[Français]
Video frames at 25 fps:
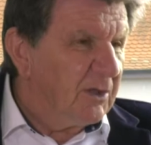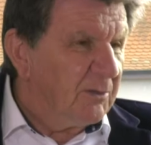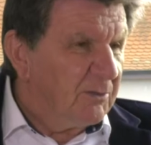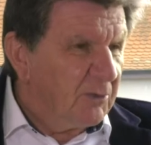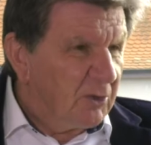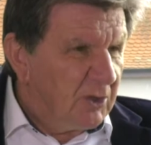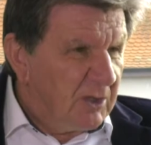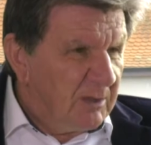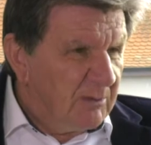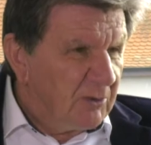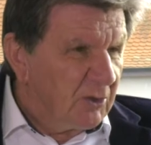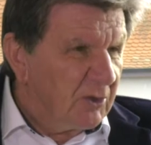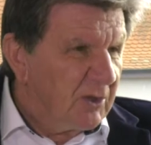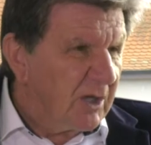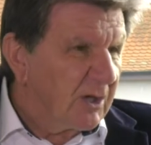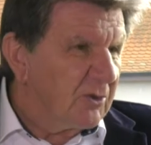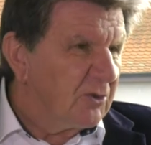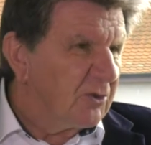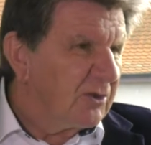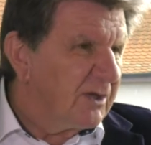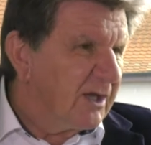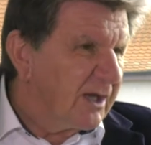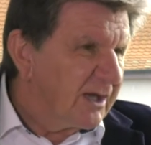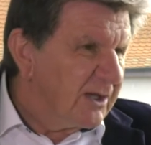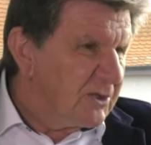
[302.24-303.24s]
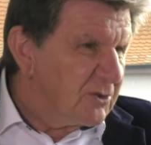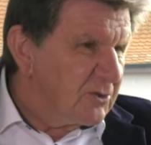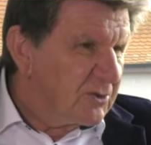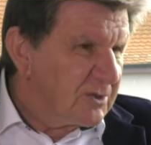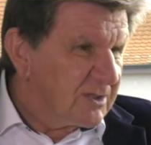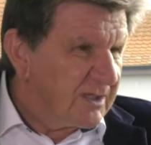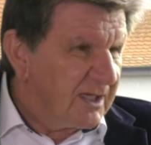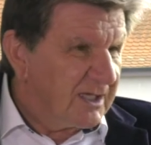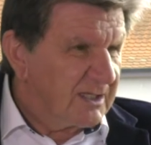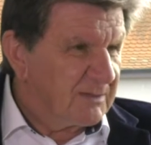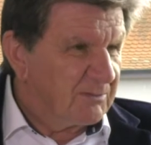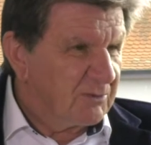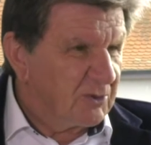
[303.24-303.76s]
de petit Monaco de la région
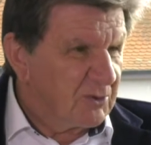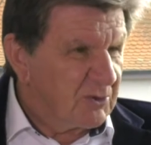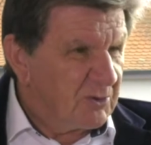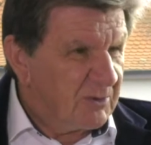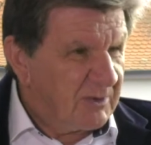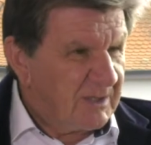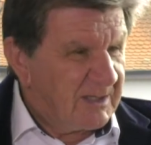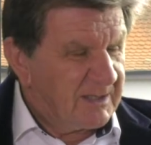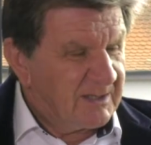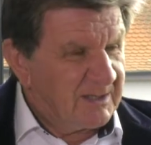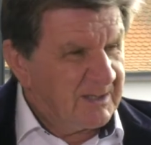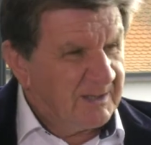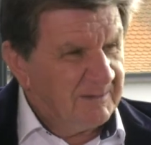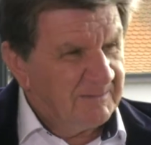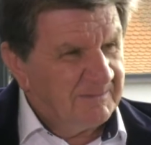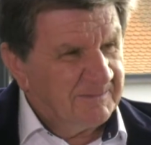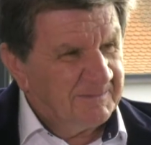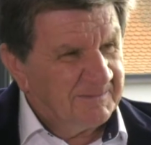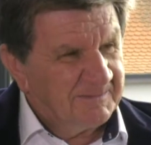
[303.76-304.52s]
strasbourgeoise.